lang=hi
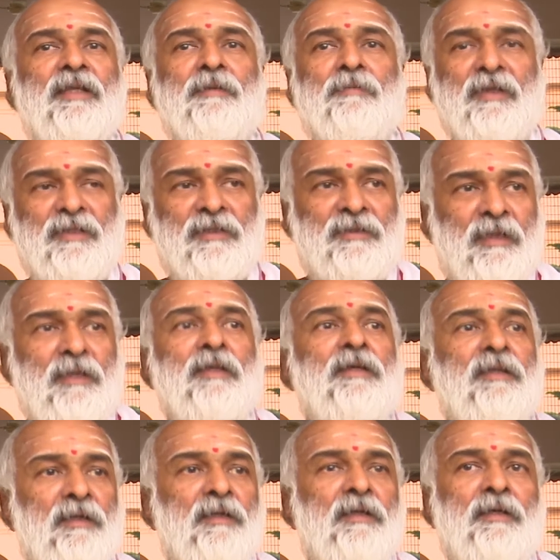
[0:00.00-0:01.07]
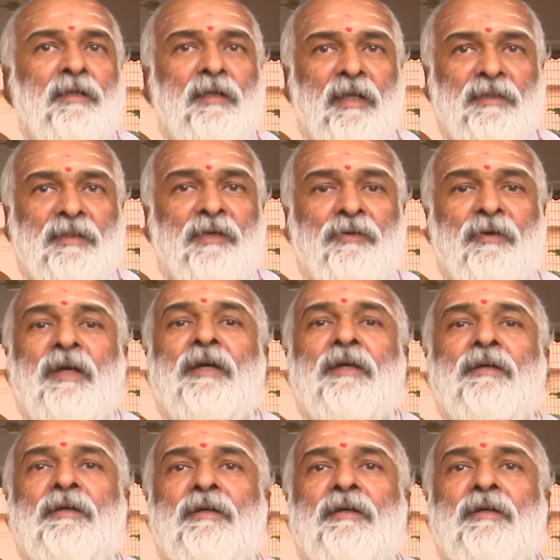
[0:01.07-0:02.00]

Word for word: तीन बजे से लेते हुए